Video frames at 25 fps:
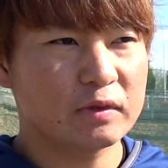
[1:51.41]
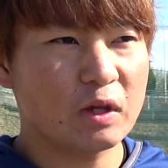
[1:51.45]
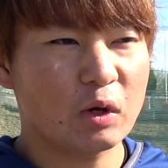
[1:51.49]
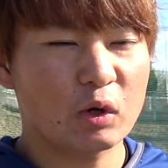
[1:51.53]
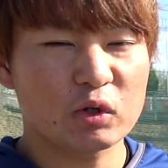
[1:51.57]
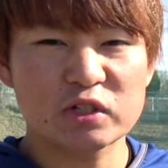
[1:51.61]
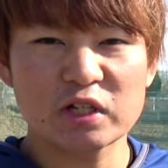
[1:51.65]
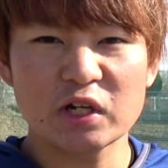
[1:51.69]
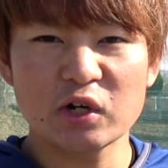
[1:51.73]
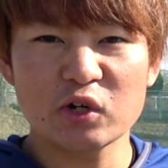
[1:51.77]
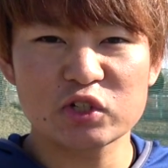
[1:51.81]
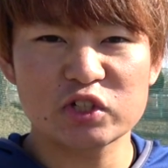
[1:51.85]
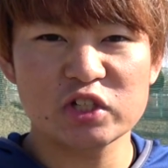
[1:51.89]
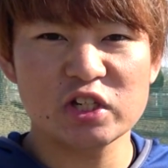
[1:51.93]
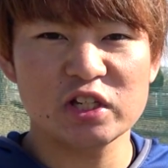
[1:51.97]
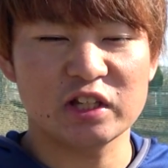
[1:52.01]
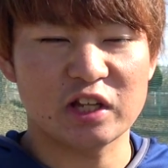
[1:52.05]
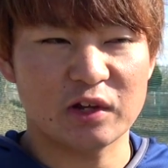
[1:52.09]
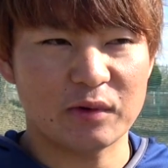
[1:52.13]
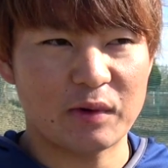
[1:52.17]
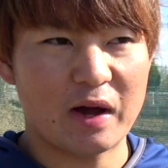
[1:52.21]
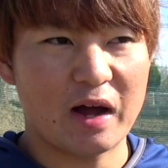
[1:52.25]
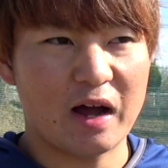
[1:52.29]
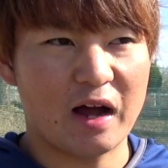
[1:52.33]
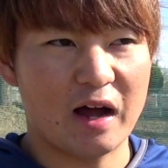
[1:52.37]
でこちらのシーン
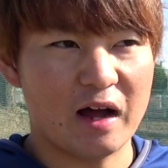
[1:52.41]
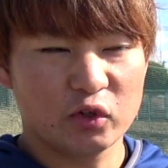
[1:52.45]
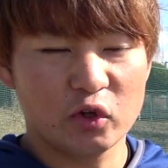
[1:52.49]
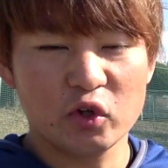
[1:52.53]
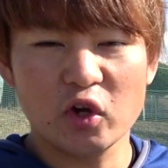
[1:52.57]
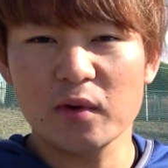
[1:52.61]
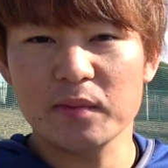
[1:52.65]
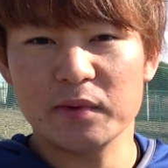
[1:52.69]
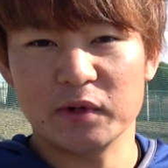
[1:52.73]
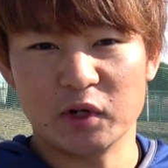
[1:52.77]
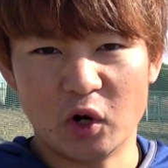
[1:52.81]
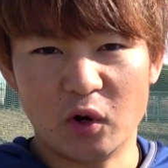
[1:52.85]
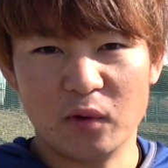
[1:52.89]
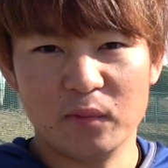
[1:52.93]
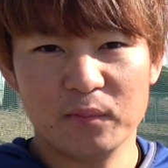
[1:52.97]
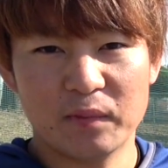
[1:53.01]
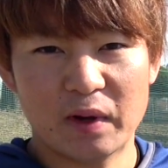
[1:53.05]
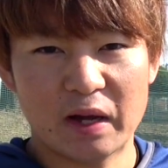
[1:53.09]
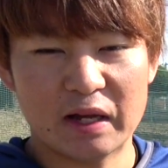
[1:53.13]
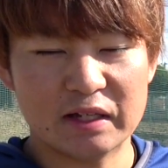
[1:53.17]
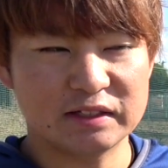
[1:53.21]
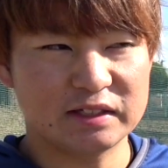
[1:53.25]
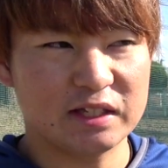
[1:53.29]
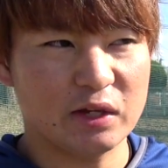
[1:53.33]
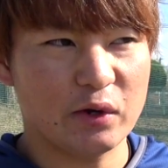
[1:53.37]
では土曜日の
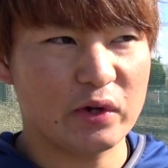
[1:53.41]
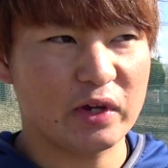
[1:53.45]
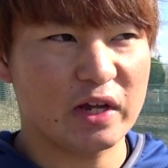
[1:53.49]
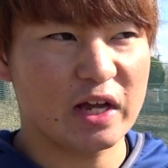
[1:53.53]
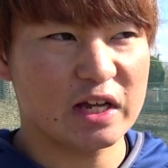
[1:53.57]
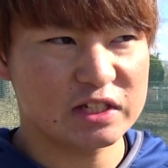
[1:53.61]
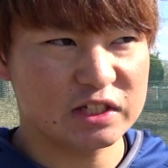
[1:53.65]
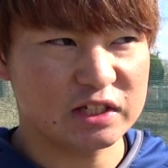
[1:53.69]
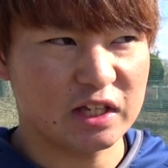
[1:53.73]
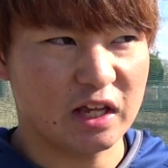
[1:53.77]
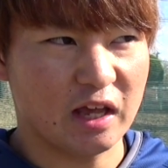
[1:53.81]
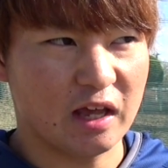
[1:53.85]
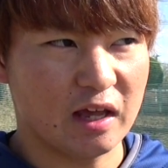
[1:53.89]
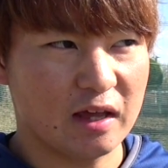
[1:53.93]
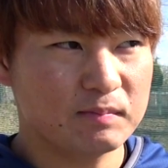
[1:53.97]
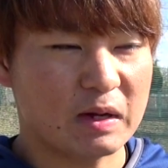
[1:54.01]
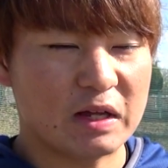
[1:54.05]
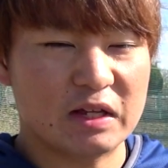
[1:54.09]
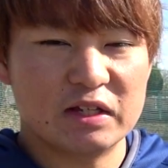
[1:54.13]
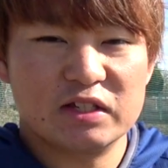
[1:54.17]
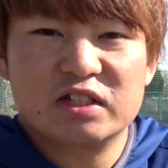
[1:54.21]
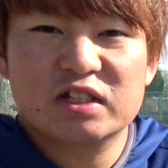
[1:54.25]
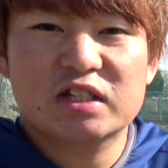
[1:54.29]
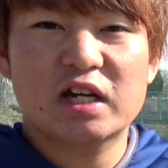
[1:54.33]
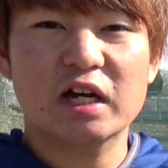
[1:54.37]
反省を生かしてま
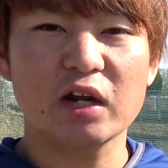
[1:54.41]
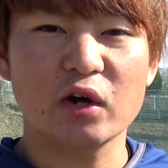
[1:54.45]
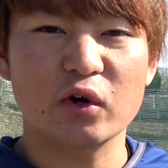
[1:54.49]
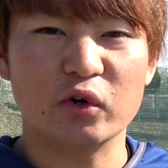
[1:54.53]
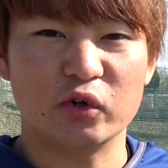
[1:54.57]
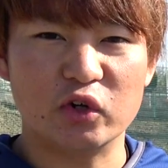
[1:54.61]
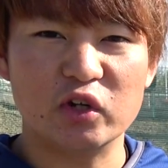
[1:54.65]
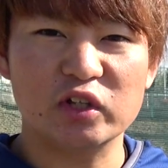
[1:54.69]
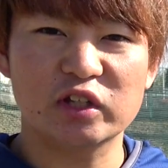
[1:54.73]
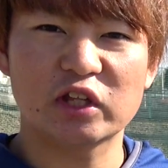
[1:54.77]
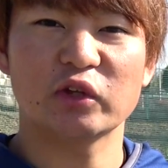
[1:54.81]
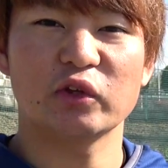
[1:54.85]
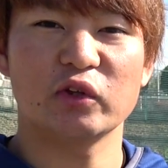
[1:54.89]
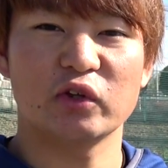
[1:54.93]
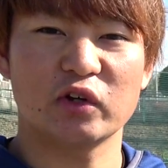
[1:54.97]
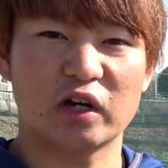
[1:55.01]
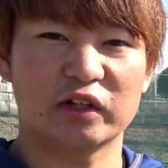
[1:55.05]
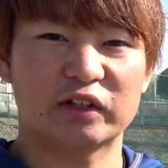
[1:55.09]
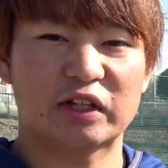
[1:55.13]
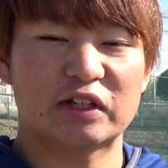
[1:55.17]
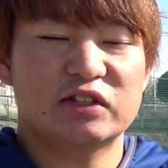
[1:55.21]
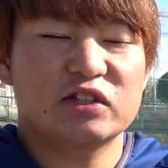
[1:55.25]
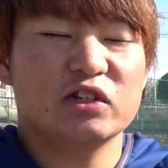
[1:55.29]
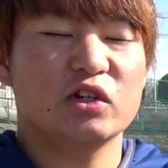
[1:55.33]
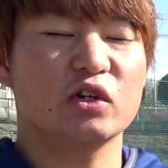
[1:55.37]
あ力を抜いてという
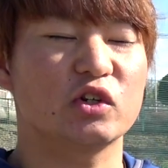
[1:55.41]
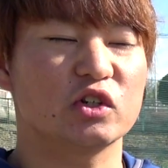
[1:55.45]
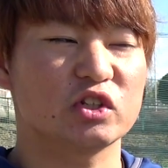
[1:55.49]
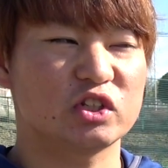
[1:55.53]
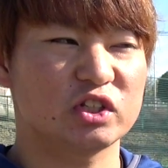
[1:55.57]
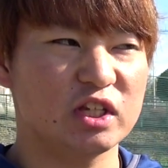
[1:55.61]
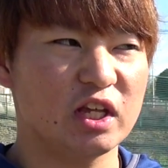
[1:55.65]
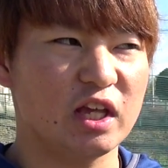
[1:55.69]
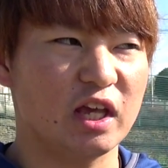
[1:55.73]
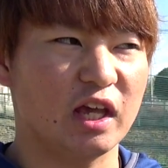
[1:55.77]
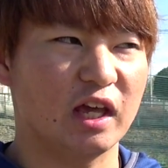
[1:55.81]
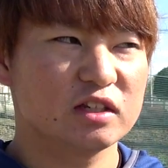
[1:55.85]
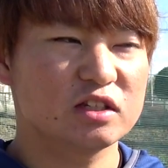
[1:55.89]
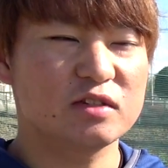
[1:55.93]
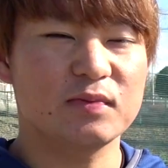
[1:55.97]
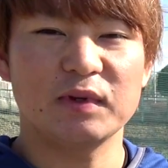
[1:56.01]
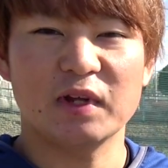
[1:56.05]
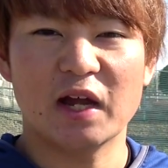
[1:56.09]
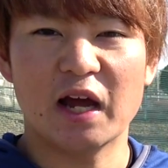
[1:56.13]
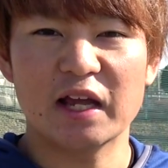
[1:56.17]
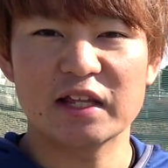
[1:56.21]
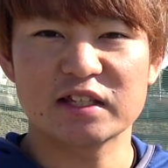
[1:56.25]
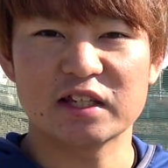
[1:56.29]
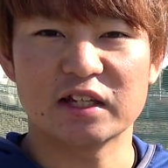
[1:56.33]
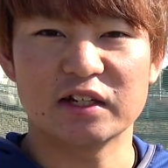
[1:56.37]
か脱力して守備
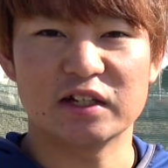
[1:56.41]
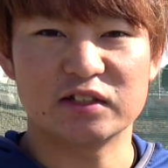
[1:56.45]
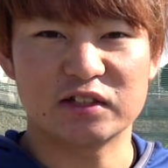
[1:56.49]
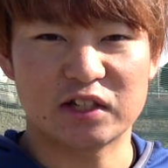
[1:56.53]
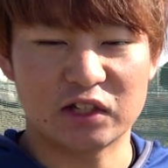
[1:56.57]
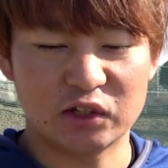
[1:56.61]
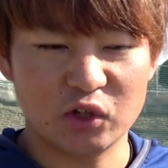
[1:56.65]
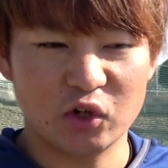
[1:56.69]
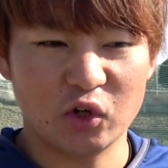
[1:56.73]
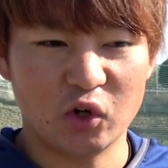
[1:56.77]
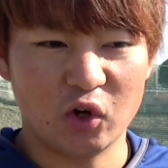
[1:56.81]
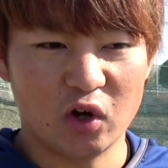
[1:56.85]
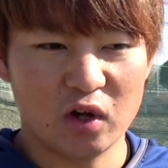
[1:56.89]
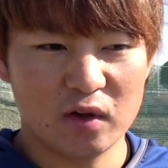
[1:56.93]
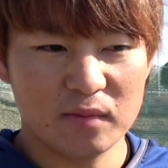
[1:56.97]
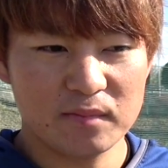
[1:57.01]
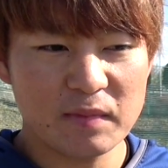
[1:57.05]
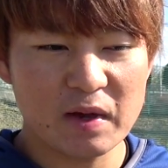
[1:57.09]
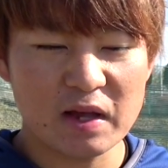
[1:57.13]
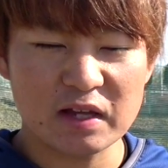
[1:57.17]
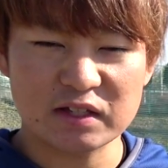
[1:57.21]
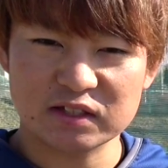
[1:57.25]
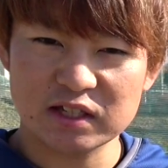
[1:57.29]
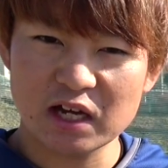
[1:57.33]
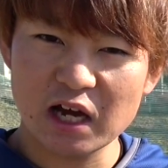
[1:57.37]
に入ってたんですけど
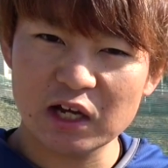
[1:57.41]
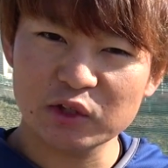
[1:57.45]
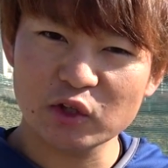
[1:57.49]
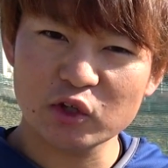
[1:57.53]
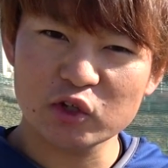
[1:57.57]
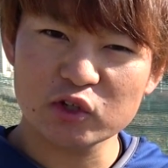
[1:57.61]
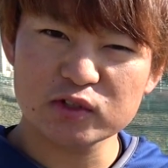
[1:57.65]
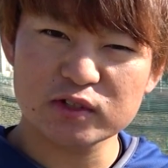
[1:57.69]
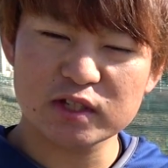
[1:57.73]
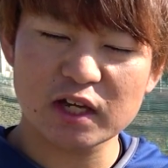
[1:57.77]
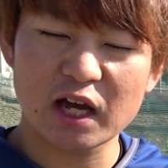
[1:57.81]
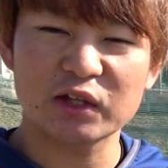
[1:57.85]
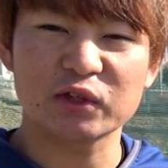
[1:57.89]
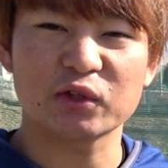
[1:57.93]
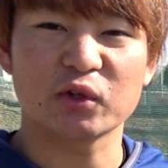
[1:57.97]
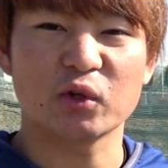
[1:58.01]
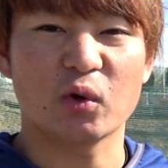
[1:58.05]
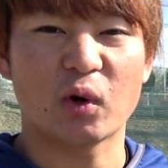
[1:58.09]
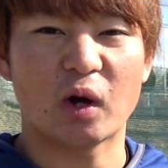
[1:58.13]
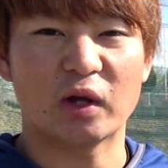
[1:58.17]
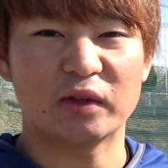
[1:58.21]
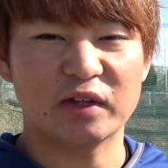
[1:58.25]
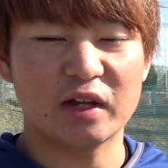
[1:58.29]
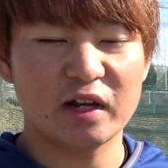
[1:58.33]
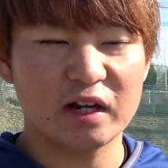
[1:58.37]
まあサードセカンドの
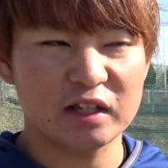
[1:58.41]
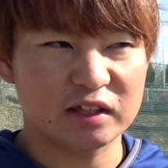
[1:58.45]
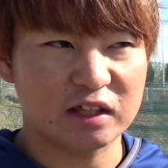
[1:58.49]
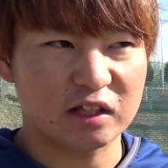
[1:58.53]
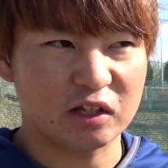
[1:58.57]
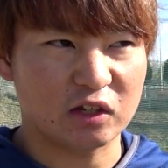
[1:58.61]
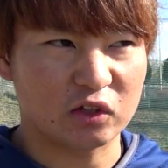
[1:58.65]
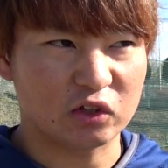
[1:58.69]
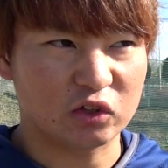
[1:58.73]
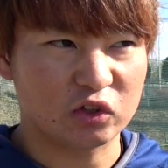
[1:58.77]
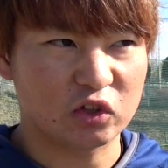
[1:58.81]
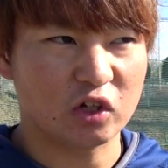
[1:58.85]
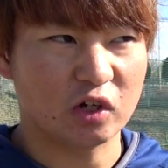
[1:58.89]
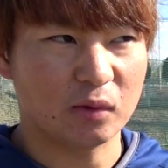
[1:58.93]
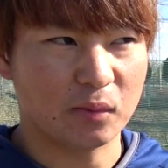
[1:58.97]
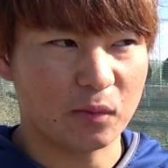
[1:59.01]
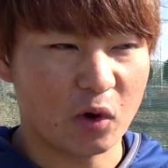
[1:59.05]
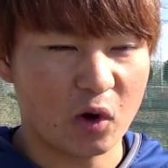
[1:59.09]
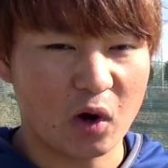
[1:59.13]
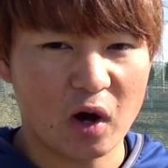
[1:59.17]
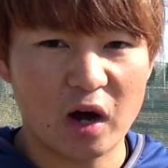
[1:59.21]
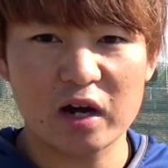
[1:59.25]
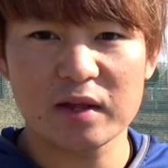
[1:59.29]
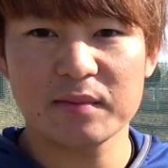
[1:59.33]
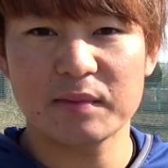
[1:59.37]
方が慣れてるっていうの
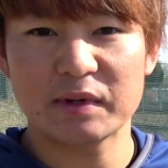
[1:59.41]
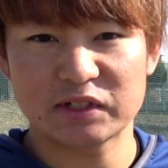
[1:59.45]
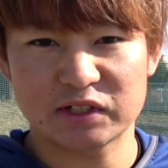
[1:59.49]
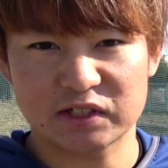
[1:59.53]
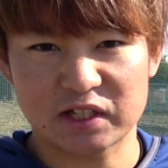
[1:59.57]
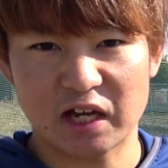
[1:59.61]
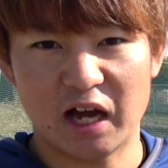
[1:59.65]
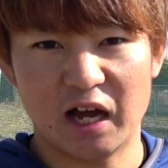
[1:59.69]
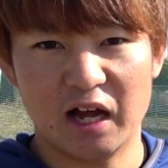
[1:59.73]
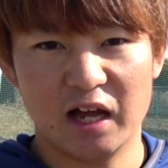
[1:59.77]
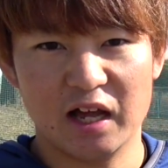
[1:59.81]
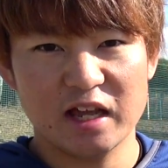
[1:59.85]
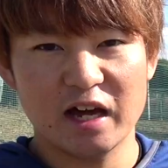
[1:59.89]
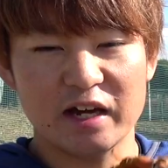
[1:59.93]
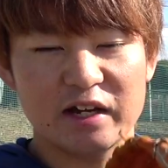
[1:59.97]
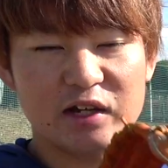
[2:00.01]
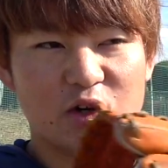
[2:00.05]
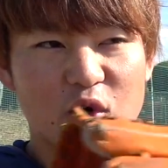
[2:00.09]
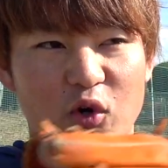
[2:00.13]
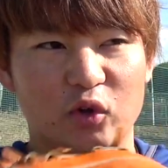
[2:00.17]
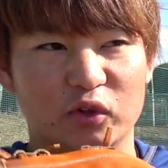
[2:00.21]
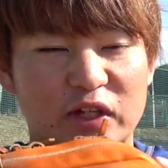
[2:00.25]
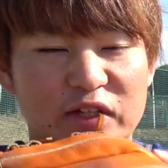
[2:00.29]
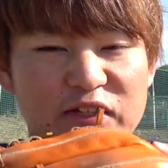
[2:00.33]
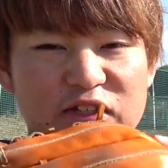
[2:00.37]
もありますがやはり
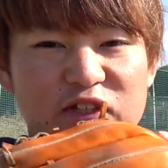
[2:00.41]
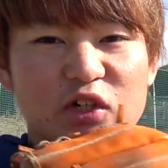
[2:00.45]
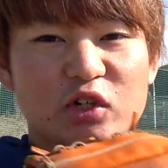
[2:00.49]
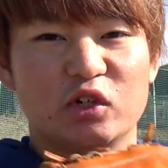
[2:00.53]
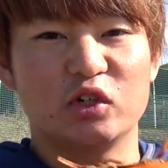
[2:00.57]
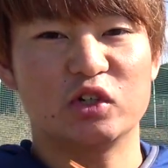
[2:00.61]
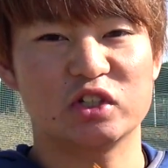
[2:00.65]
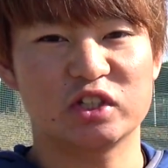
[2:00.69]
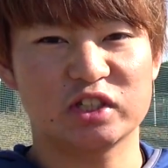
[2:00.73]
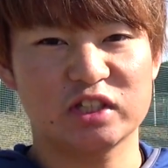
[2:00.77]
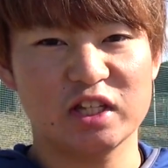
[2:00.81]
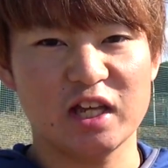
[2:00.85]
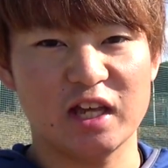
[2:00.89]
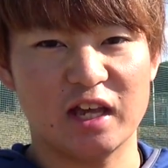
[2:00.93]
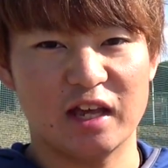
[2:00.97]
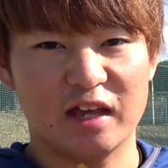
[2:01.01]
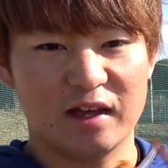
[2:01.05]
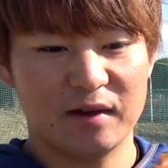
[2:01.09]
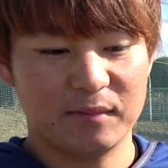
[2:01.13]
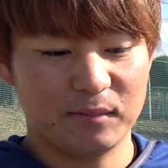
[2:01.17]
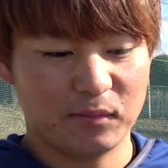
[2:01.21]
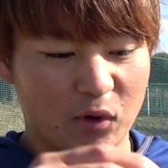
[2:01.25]
こう脱力して